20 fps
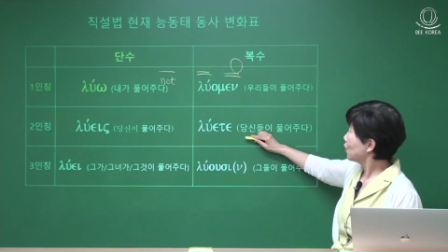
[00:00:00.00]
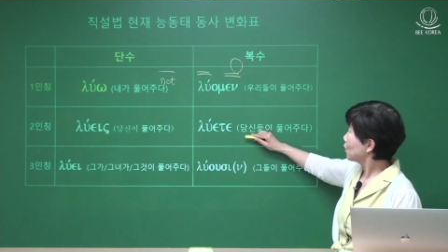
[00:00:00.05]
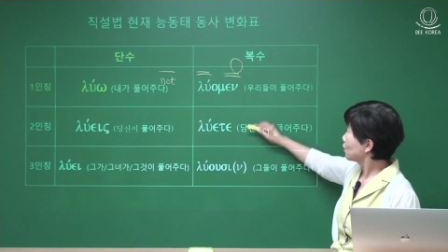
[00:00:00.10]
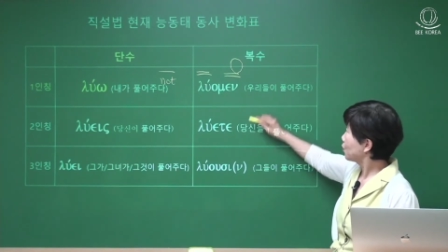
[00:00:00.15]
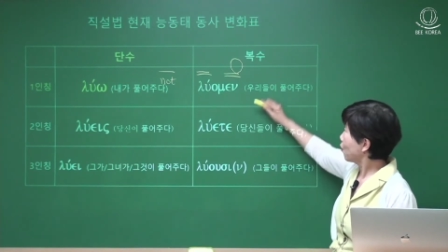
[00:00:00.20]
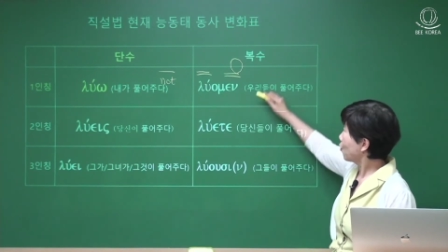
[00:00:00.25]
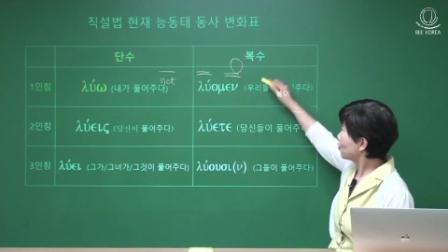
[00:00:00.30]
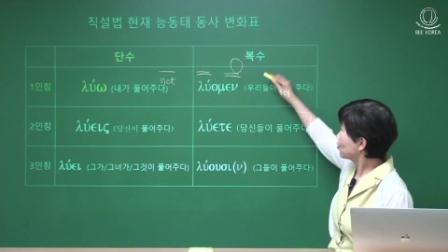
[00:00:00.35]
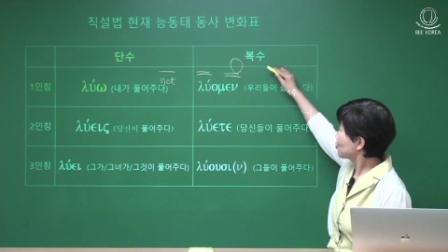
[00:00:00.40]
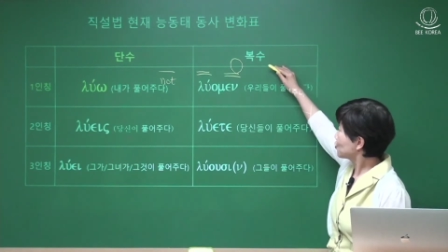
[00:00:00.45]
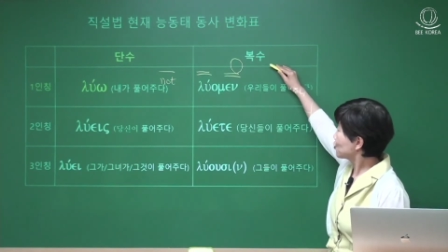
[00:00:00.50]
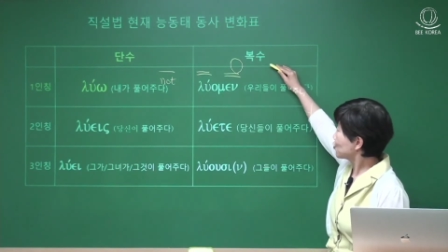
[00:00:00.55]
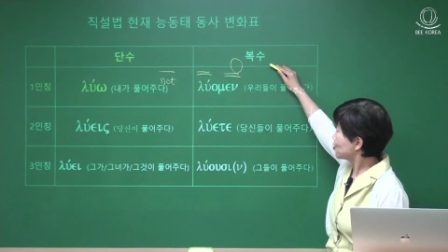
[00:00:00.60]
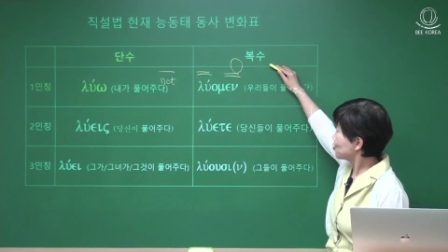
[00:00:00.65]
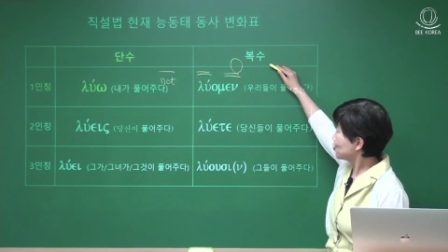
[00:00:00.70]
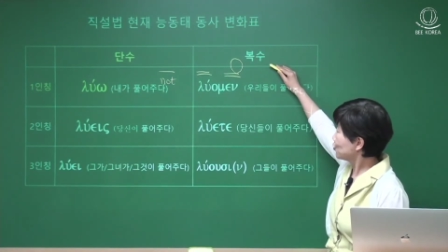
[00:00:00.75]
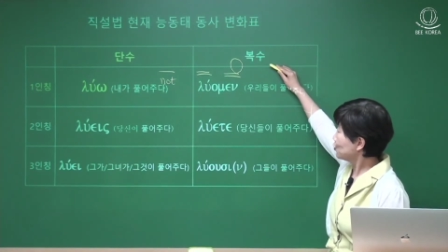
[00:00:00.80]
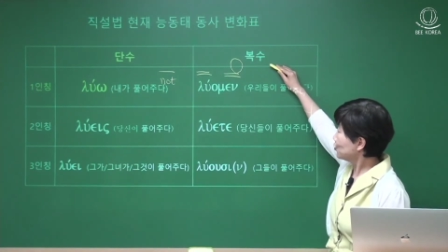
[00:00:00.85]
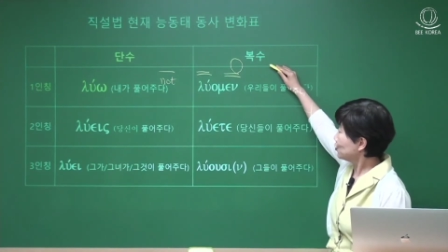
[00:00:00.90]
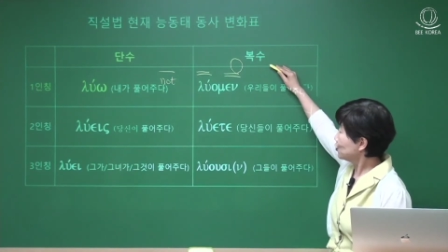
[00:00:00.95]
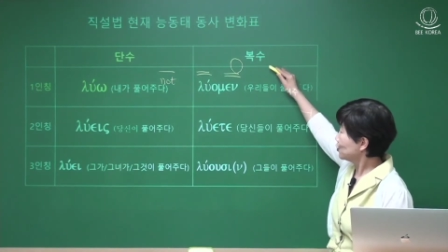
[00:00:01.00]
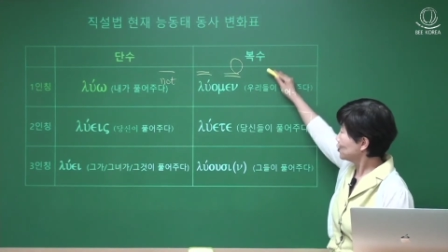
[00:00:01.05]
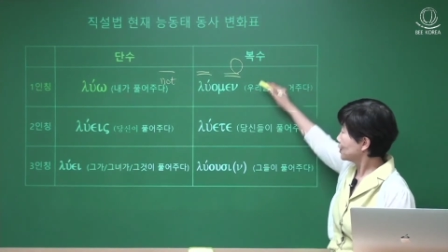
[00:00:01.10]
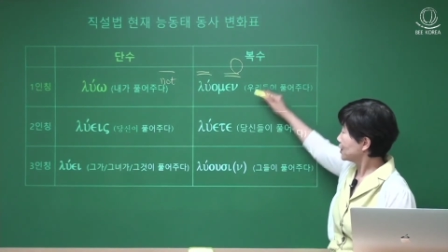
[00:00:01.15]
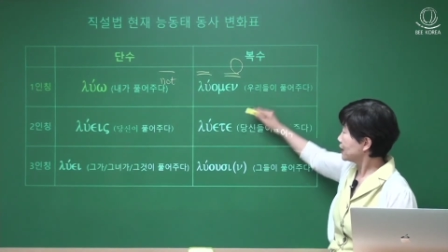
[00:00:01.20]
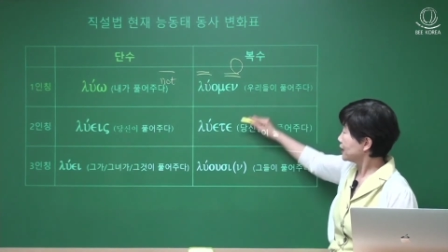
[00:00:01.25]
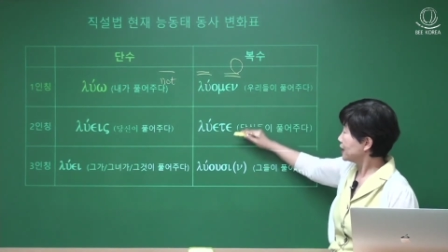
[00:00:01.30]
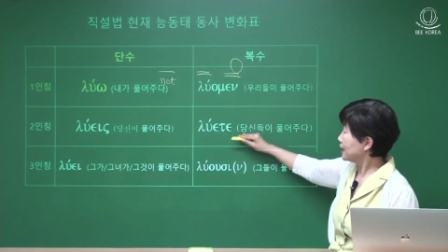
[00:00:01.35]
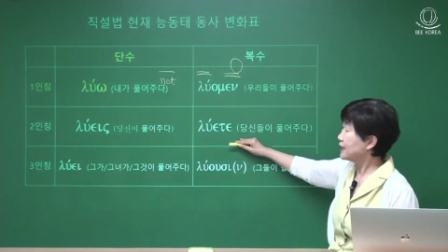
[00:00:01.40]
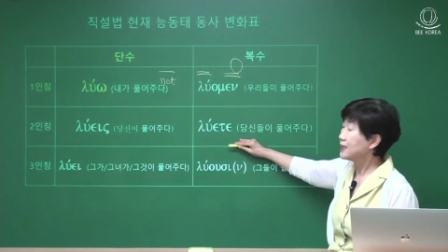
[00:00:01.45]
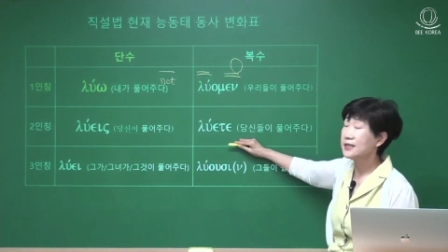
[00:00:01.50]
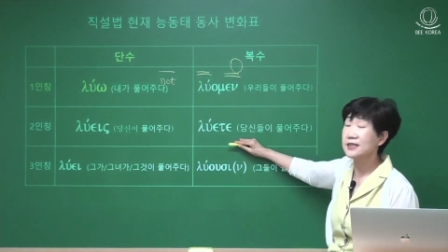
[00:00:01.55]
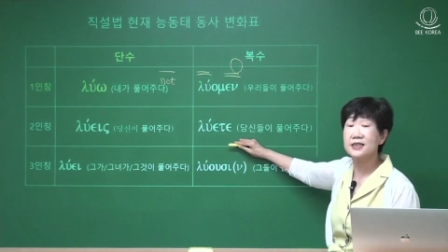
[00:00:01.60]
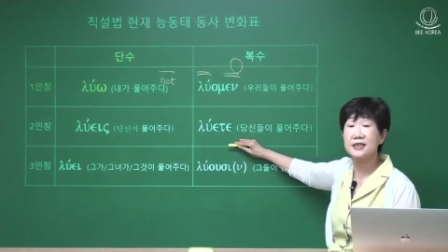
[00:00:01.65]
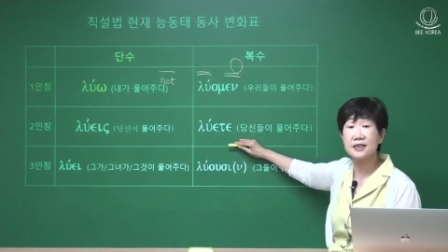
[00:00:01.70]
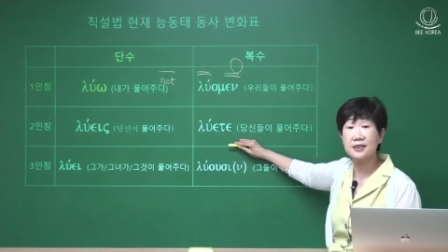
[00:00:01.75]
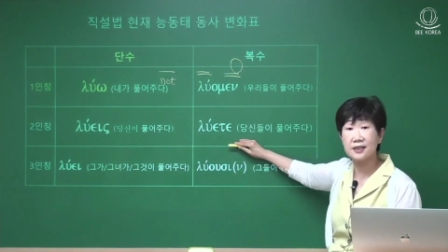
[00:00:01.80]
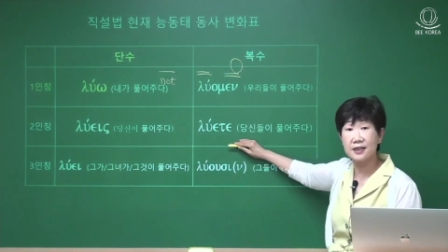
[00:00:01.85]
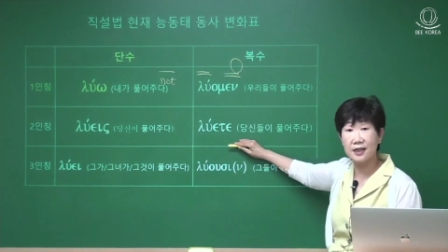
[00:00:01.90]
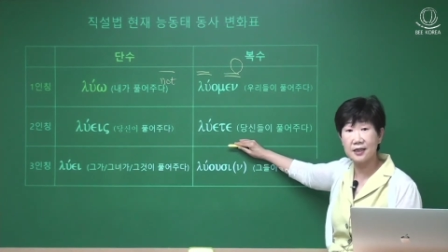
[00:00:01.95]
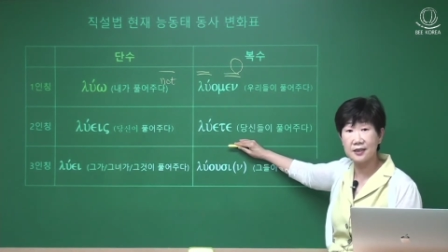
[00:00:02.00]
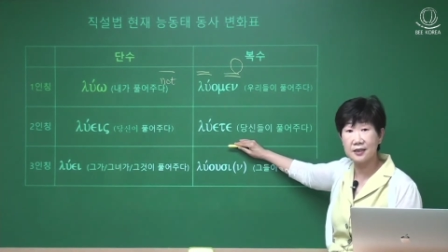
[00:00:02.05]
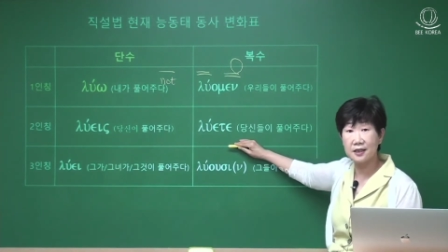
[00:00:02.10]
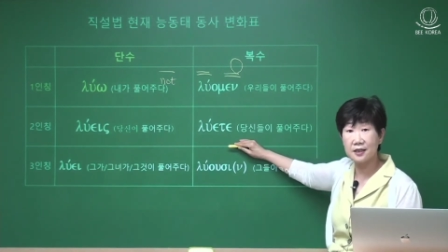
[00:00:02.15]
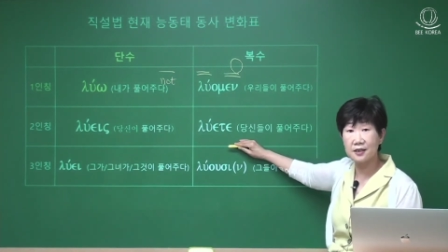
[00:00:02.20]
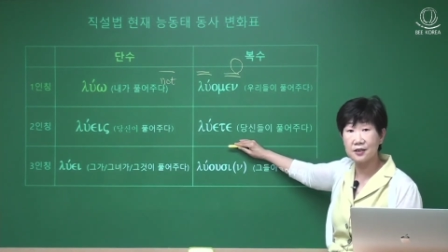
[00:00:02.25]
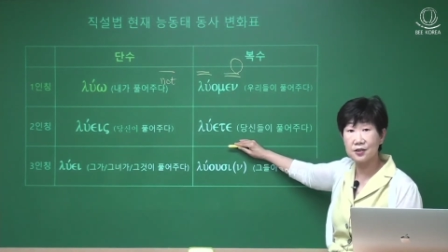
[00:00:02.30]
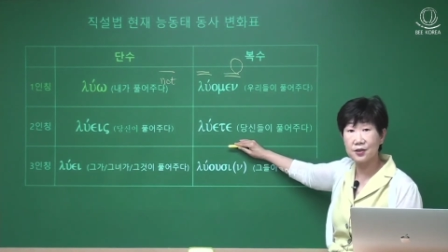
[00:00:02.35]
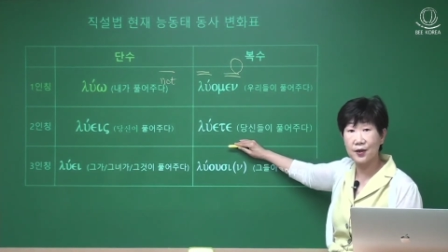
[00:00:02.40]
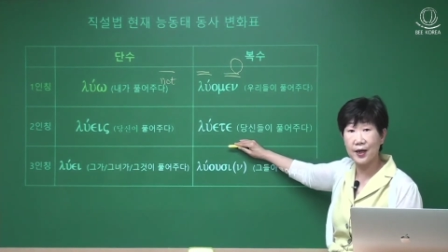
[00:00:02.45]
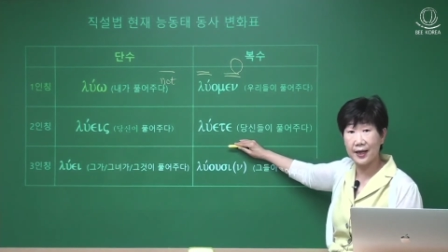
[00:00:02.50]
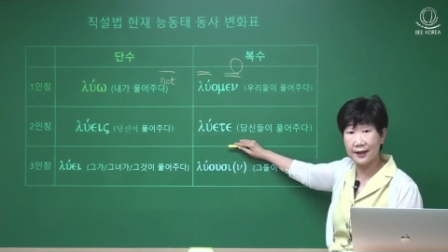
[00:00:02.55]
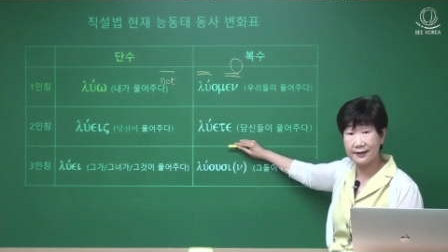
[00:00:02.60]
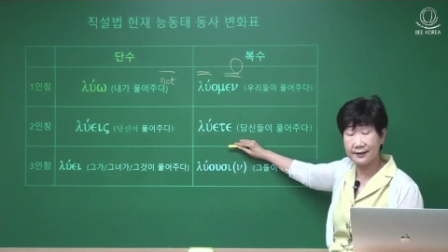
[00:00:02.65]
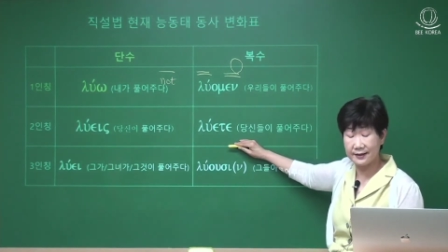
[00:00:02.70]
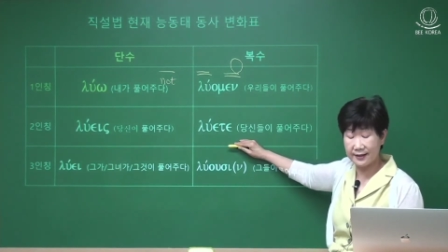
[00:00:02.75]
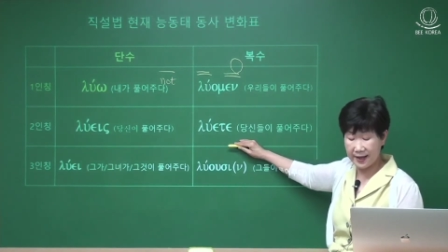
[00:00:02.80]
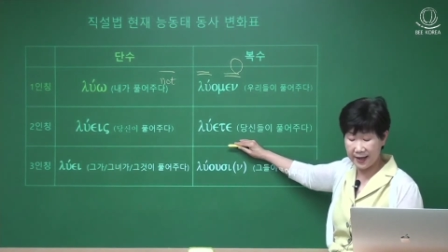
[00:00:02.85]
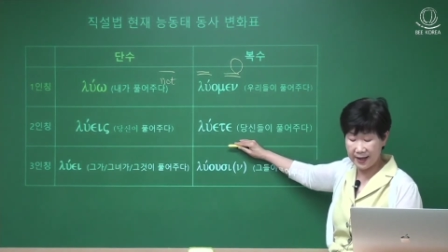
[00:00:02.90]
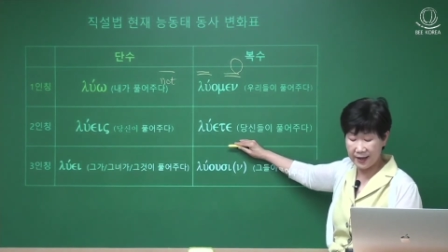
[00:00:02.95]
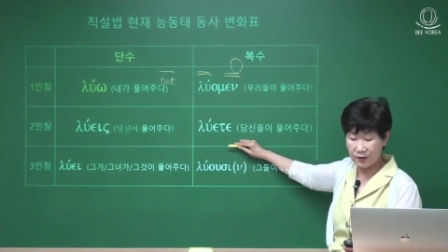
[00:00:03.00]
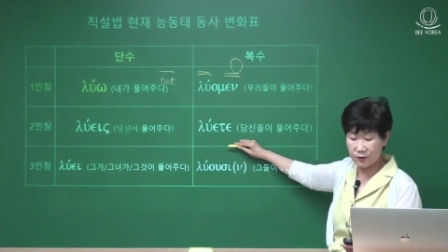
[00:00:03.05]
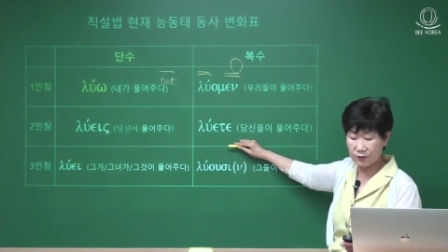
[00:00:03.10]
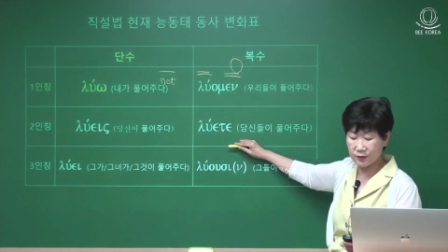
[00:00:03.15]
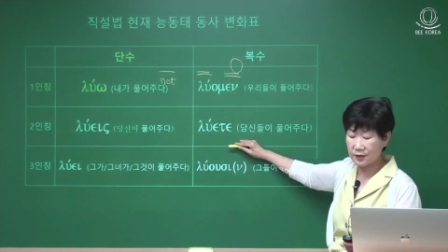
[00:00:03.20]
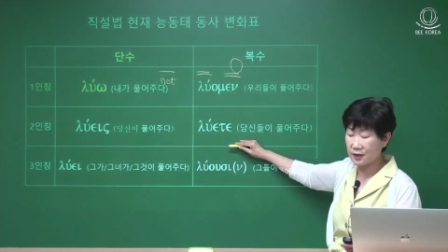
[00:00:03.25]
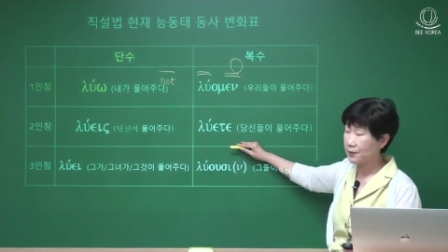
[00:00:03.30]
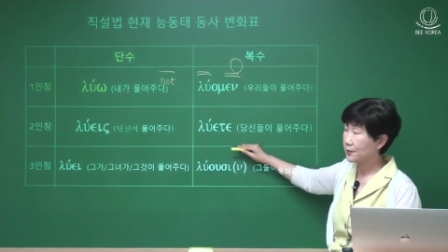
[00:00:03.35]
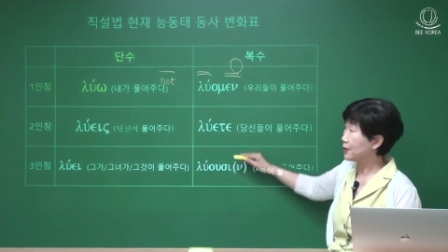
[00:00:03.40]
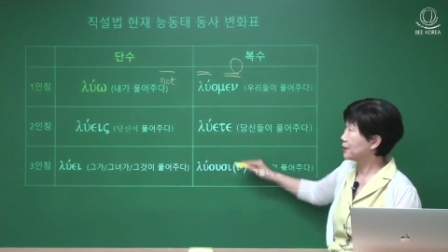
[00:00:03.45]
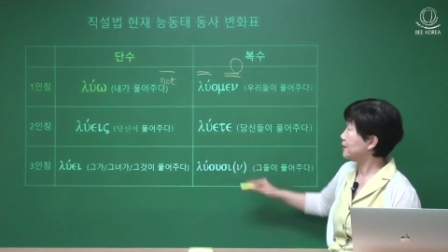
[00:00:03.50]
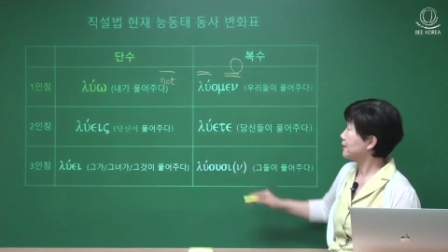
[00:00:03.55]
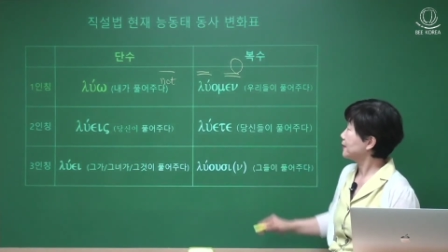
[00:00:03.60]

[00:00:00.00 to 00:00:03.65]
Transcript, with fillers: 복수 이인칭이라는 얘기죠. 에테로 끝나면.